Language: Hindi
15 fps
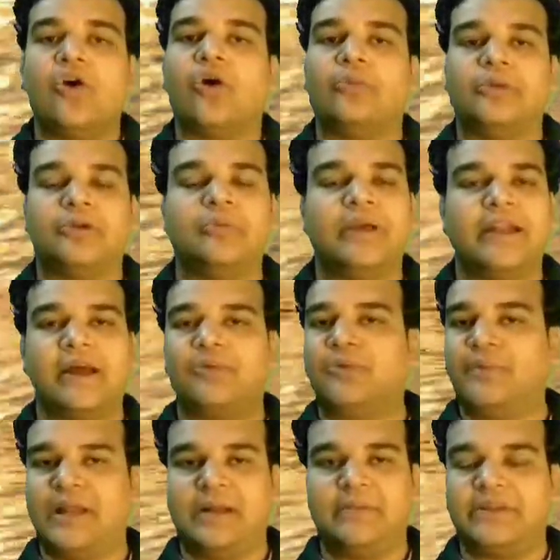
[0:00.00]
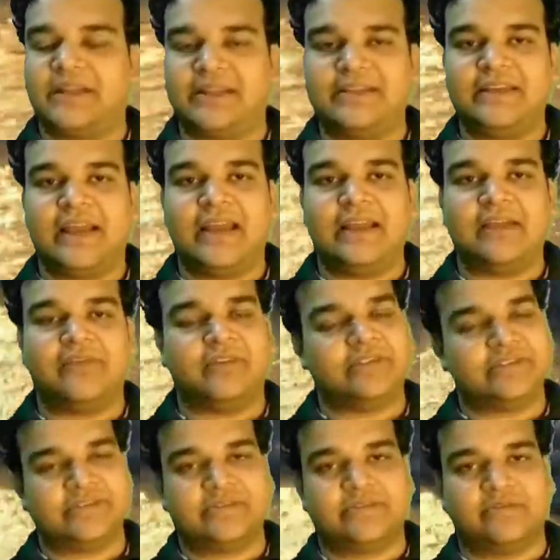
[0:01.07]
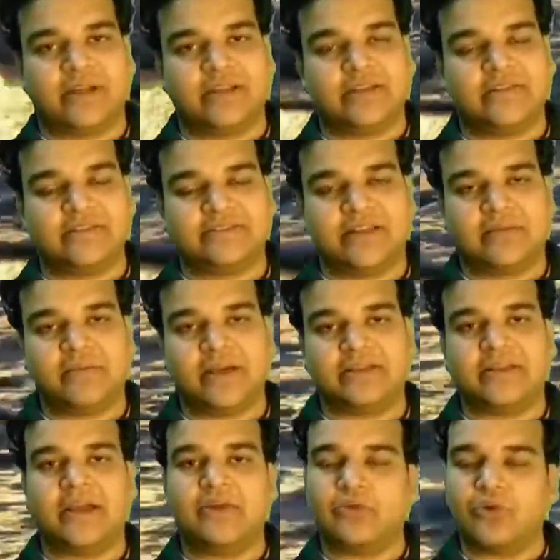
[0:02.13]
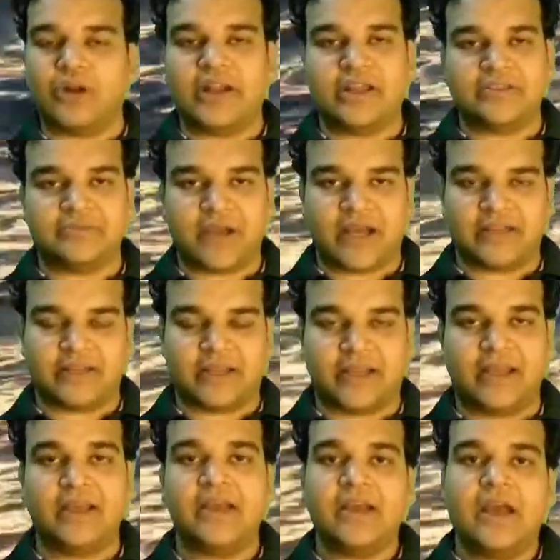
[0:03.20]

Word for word: उपयोग मैंने आपको पहले बता दिया है कि वृद्ध अवस्था में आता है ओल्ड एज में आता है